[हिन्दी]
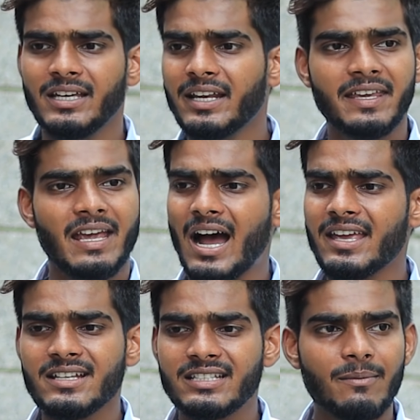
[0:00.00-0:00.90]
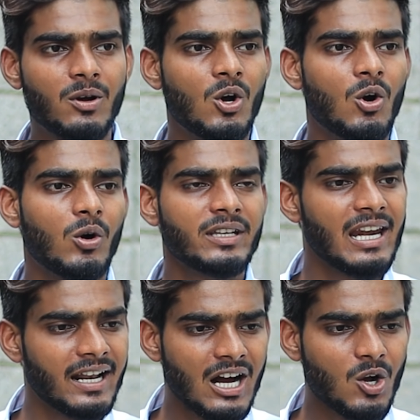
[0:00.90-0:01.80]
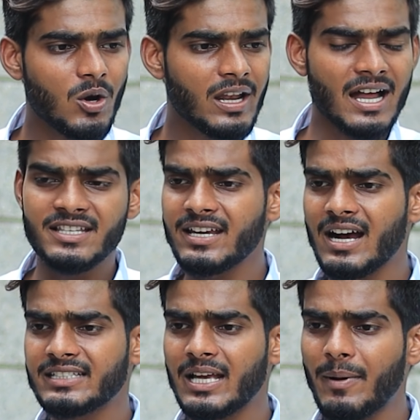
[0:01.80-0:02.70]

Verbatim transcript: यार क्या ये सब और ये लड़का कौन है अच्छी खासी